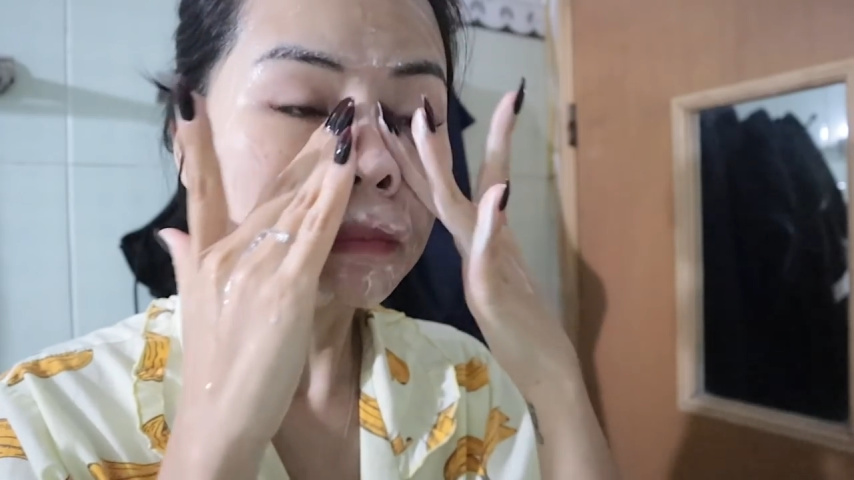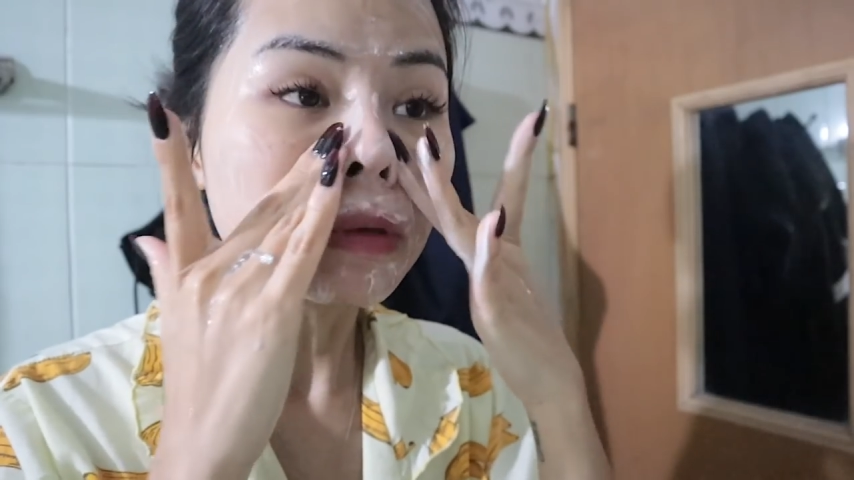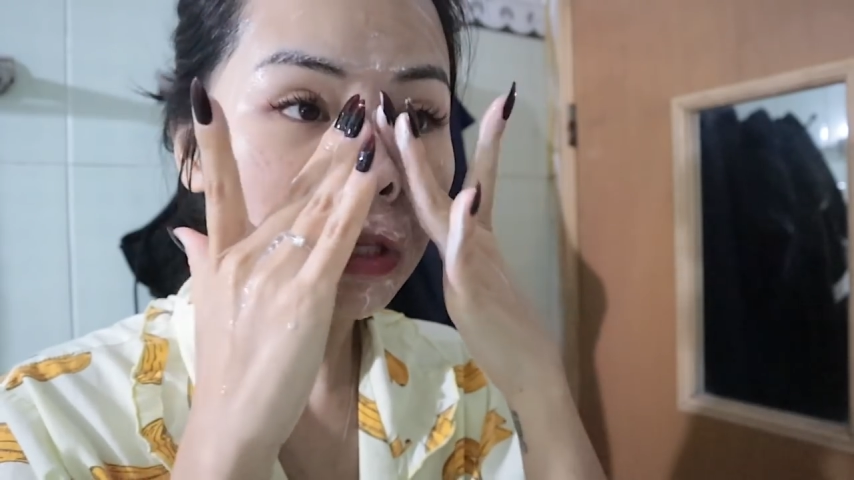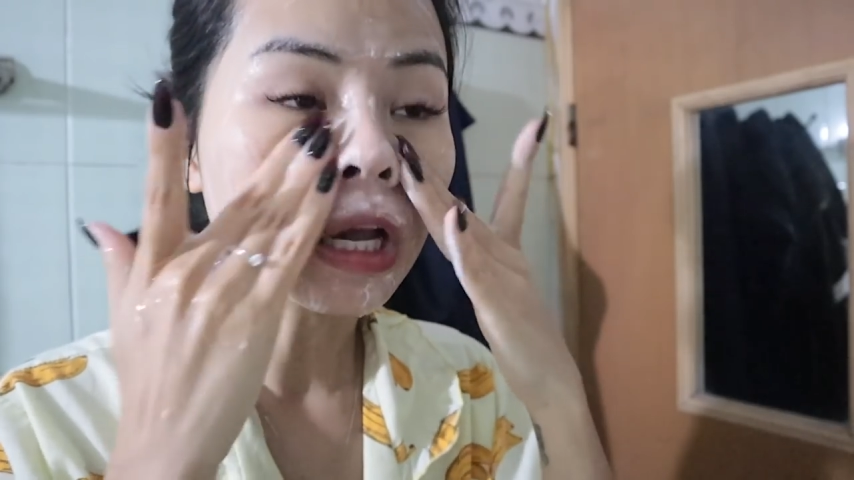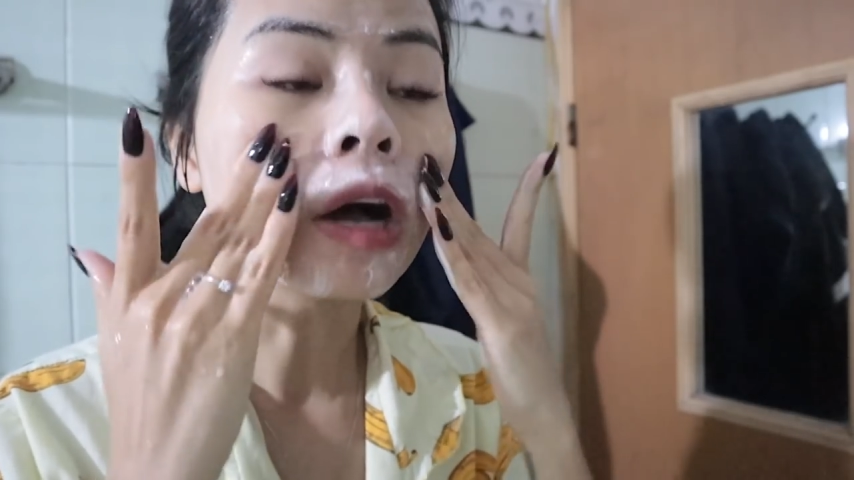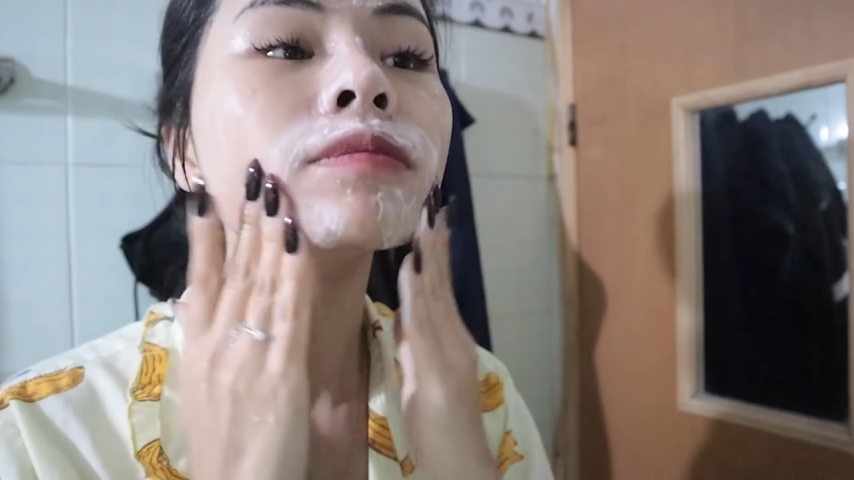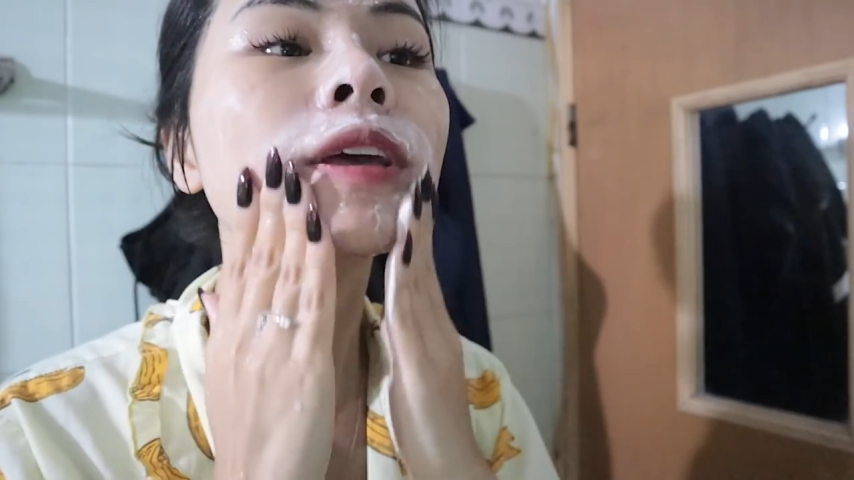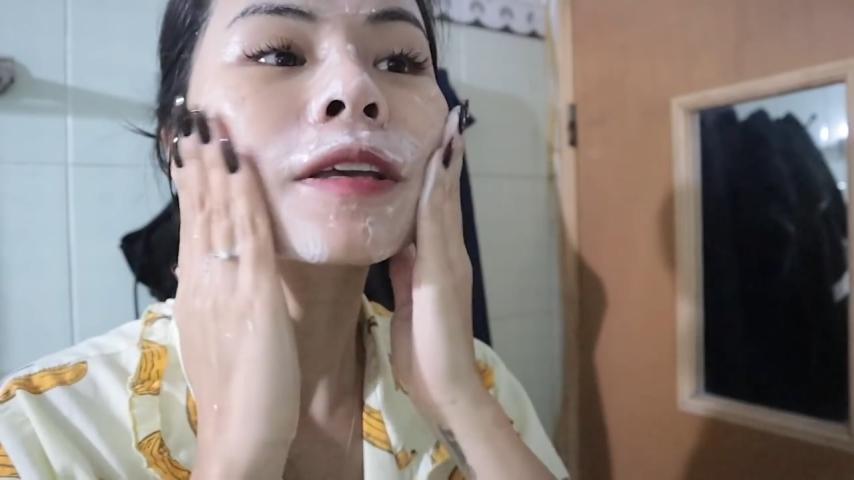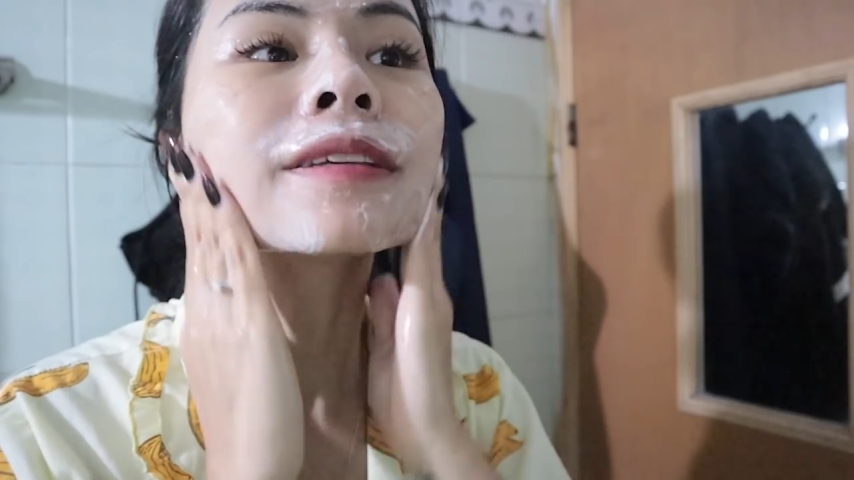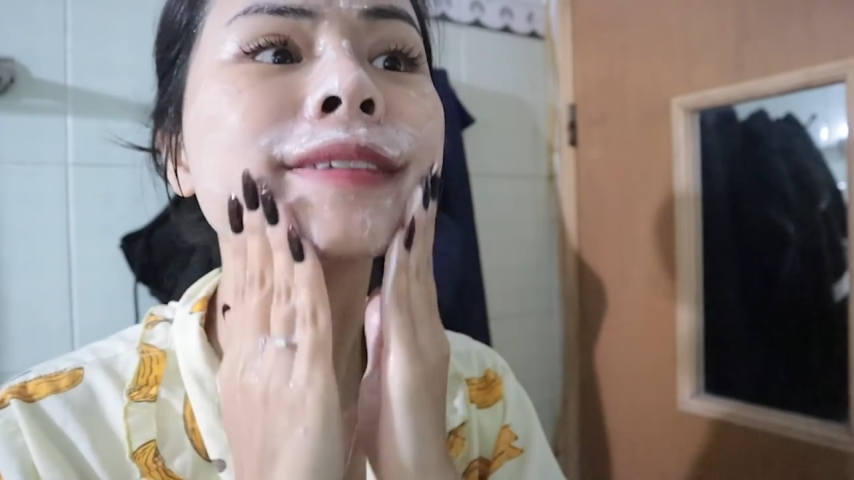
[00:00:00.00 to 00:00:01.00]
Mình thì không
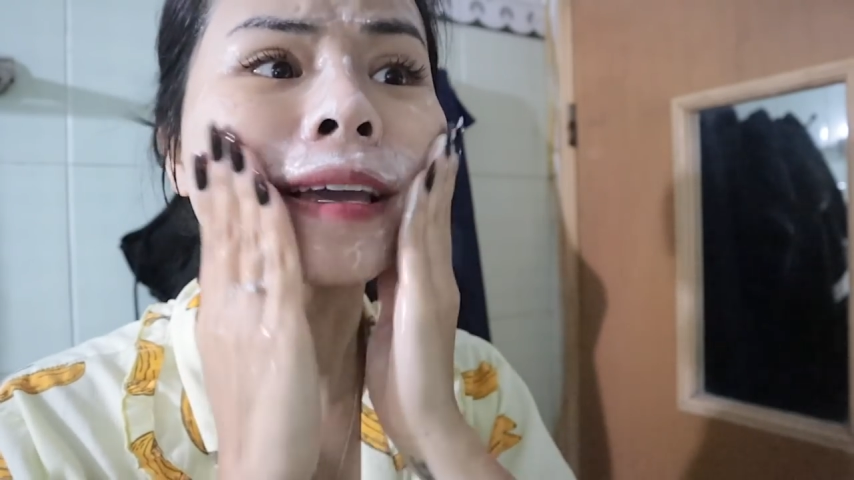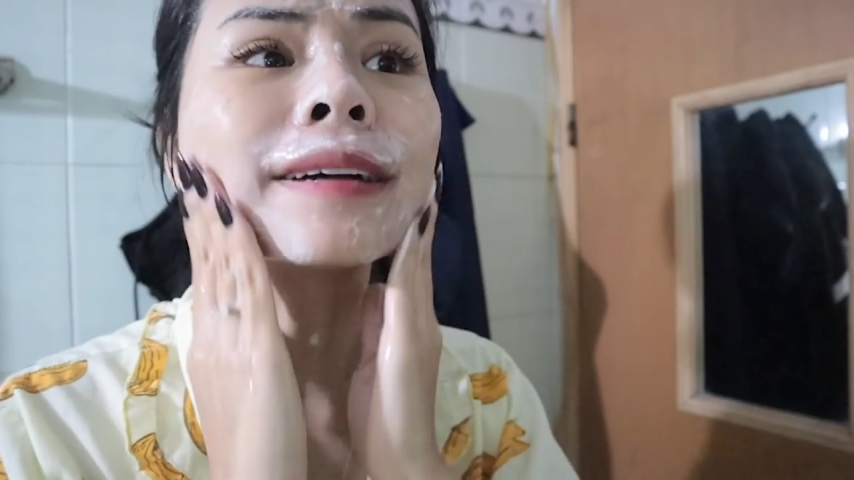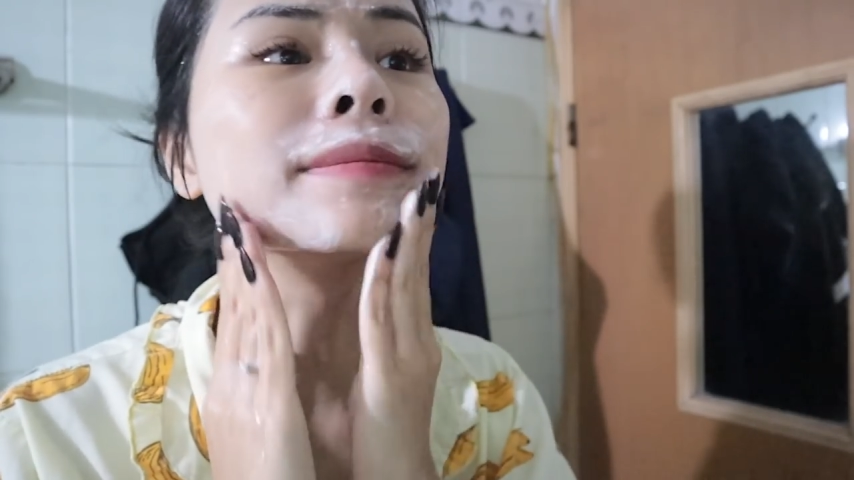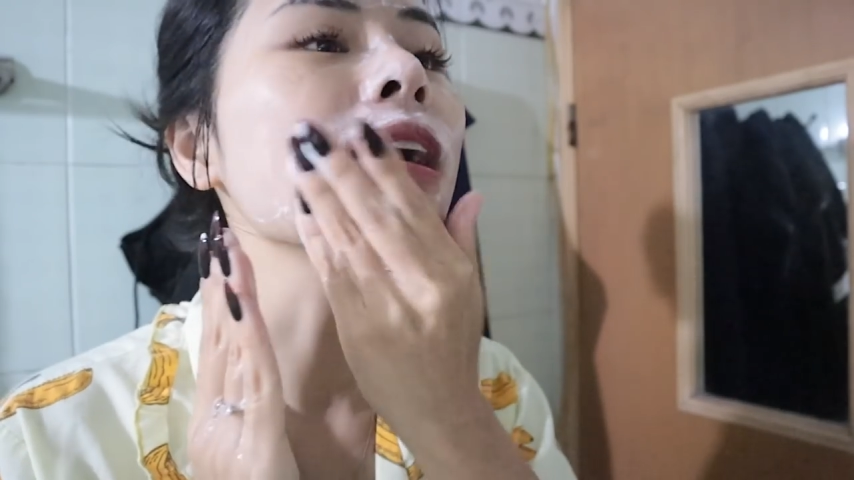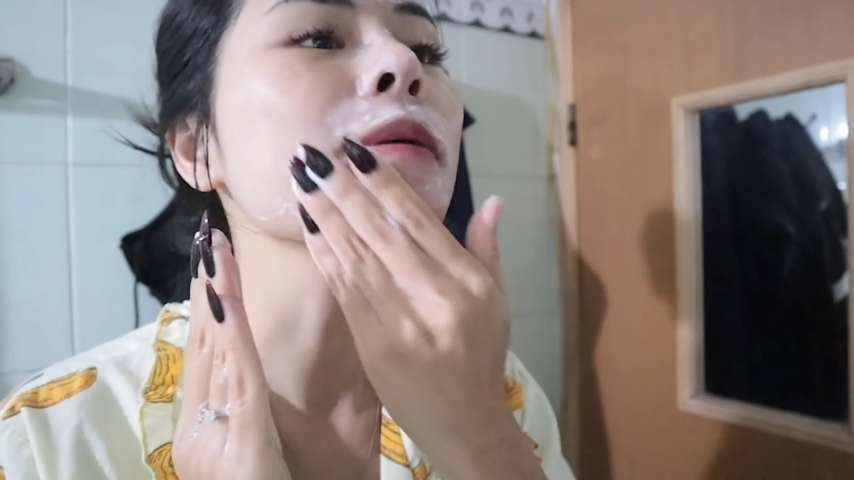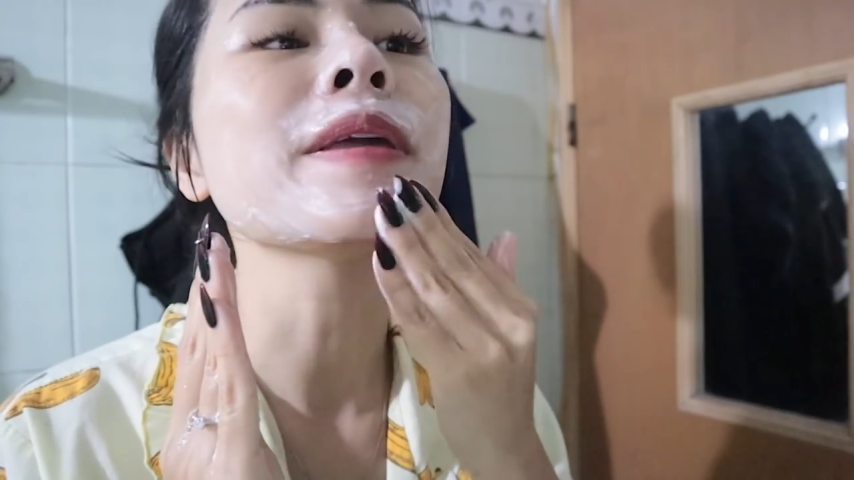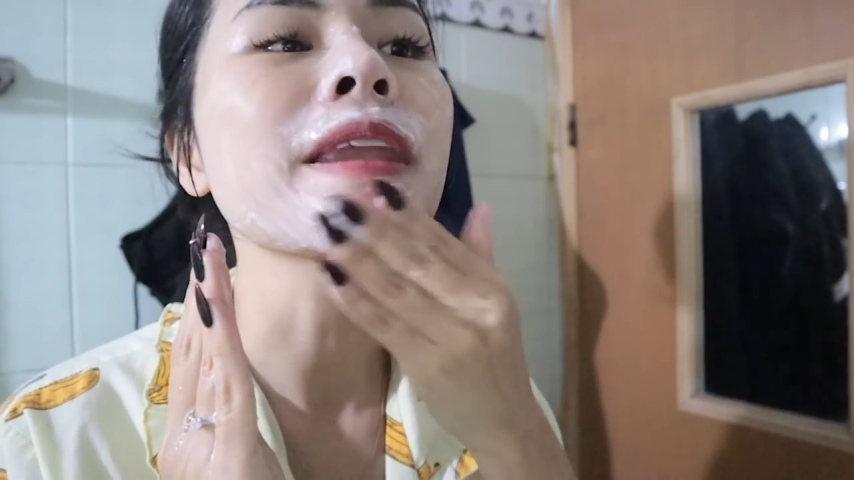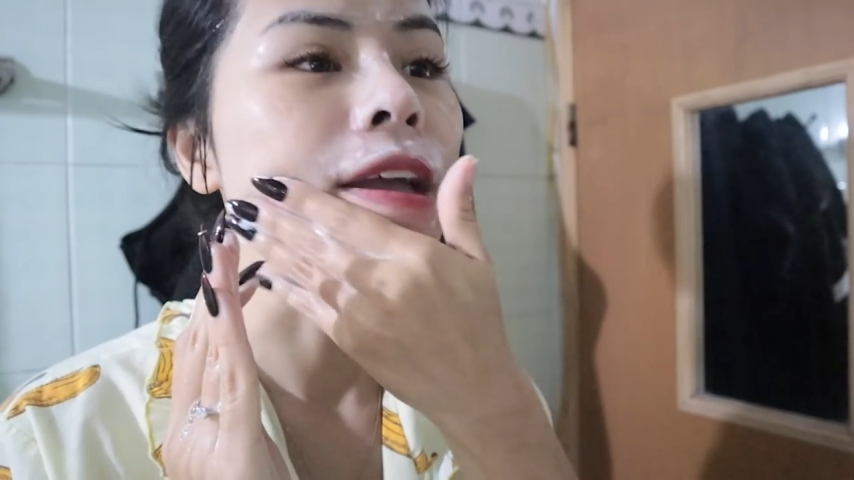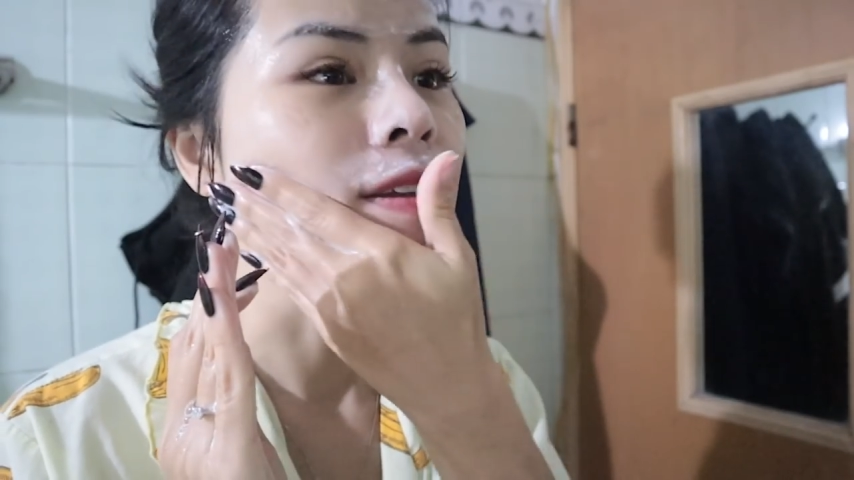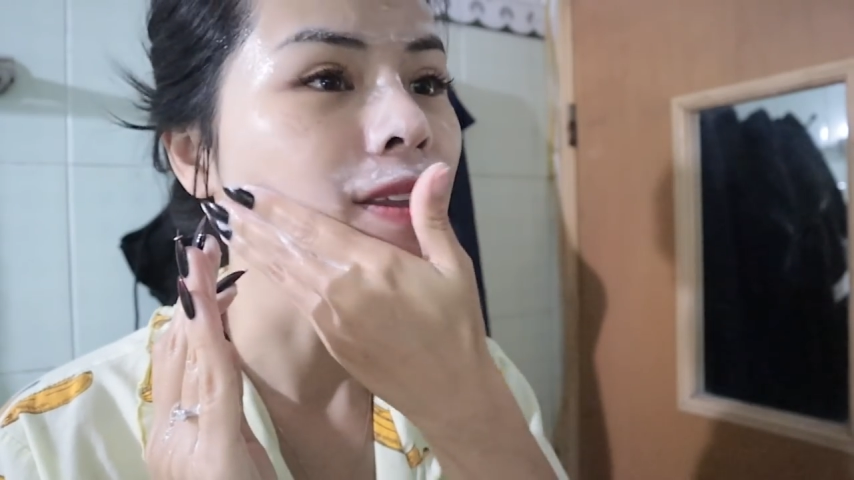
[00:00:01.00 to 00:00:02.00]
thích cái cảm giác bị nẻ,